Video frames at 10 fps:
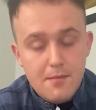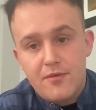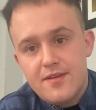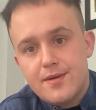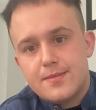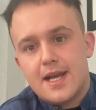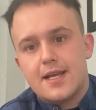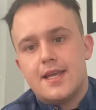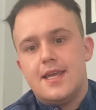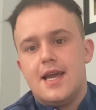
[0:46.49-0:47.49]
Powiem Wam
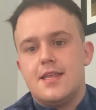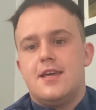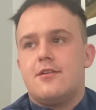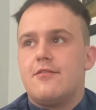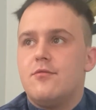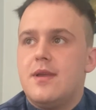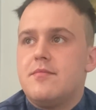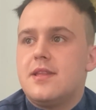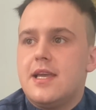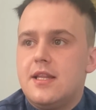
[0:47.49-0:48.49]
tak, ja nie
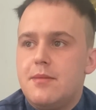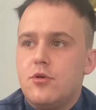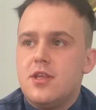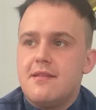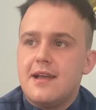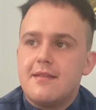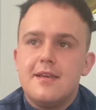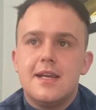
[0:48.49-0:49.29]
rozumiem tej demonizacji